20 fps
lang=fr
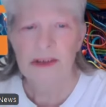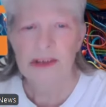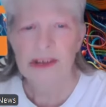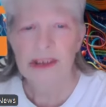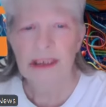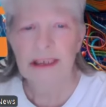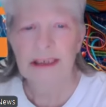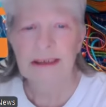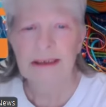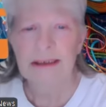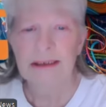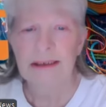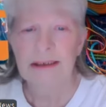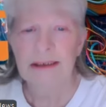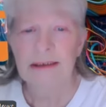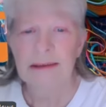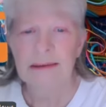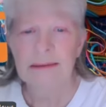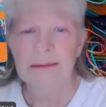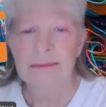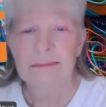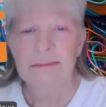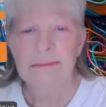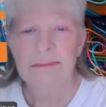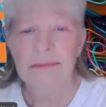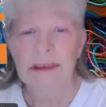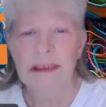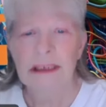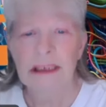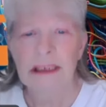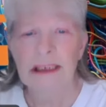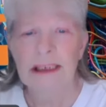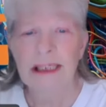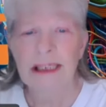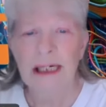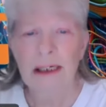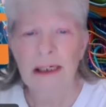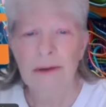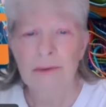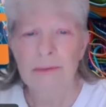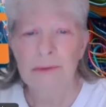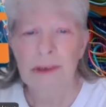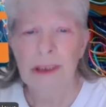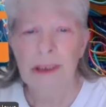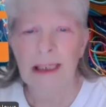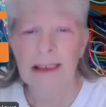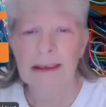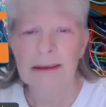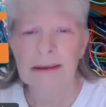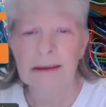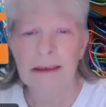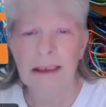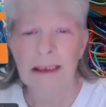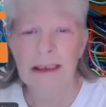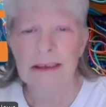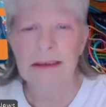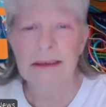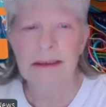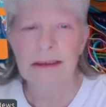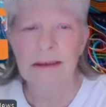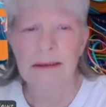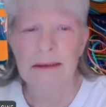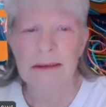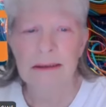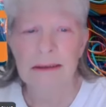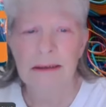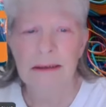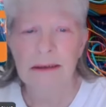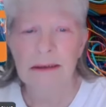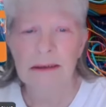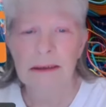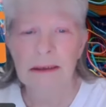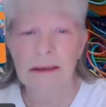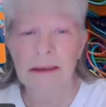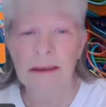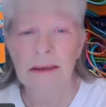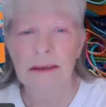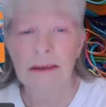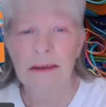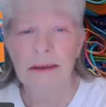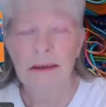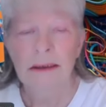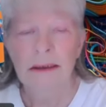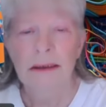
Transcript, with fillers: Chez les terriens, il y a latéralité, c'est-à-dire